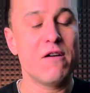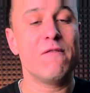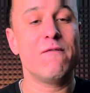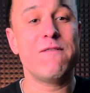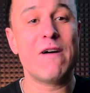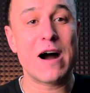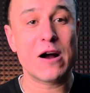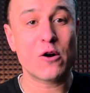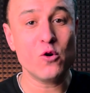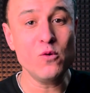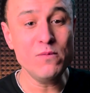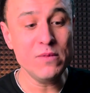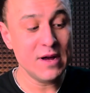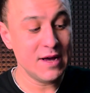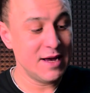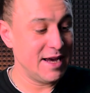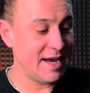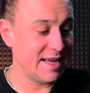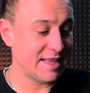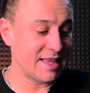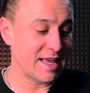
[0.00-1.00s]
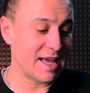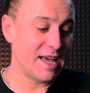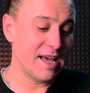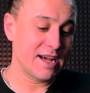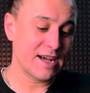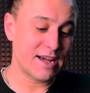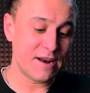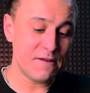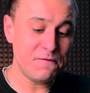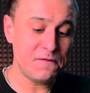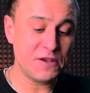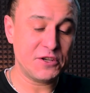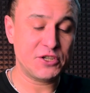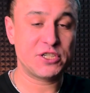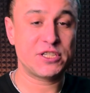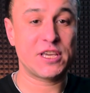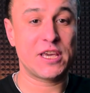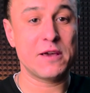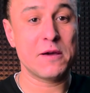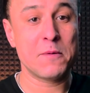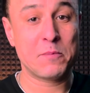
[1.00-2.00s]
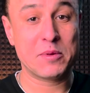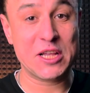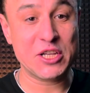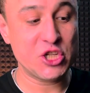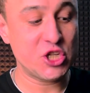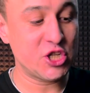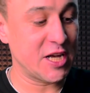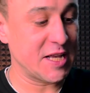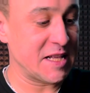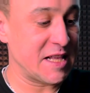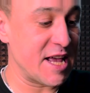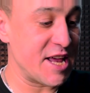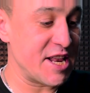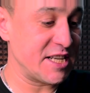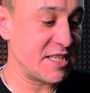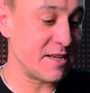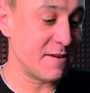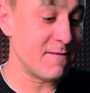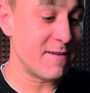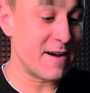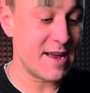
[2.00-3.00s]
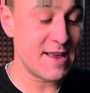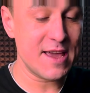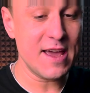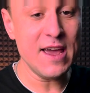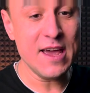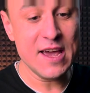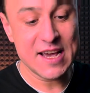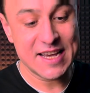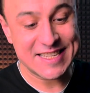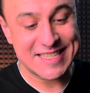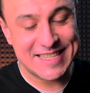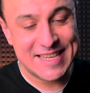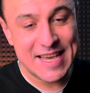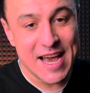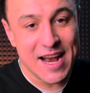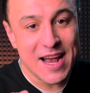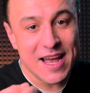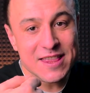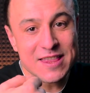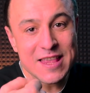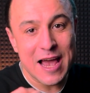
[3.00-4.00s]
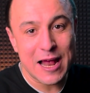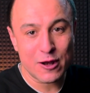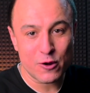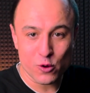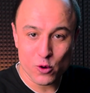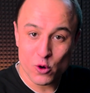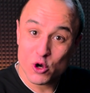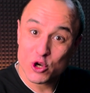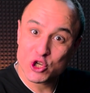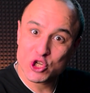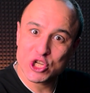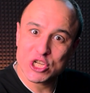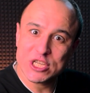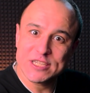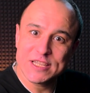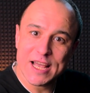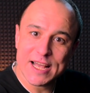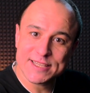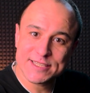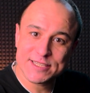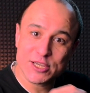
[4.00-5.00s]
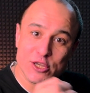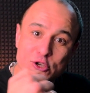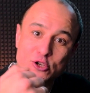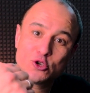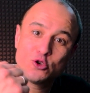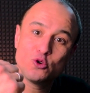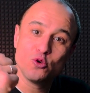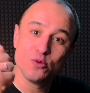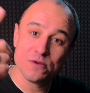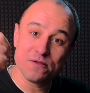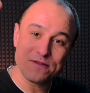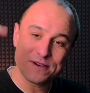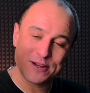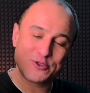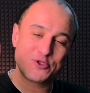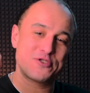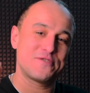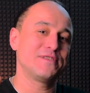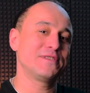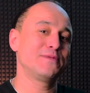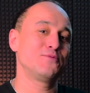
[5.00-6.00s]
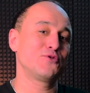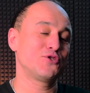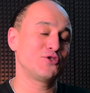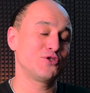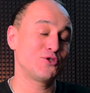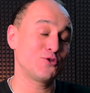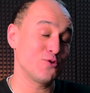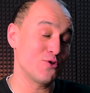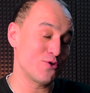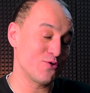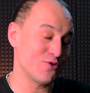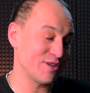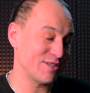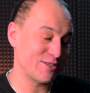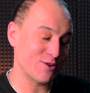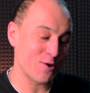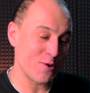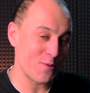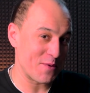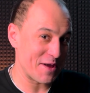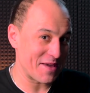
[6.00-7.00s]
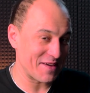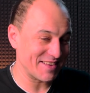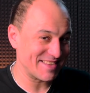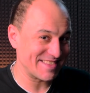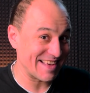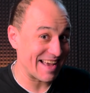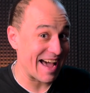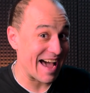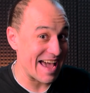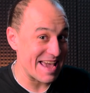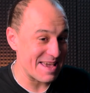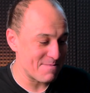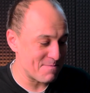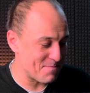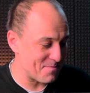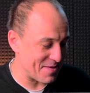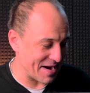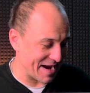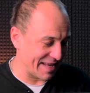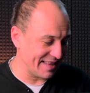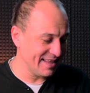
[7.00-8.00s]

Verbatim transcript: Vacuum. Это графический планшет для рисования с диагональю 16 дюймов, который, возможно, скоро у нас такой появится iPad.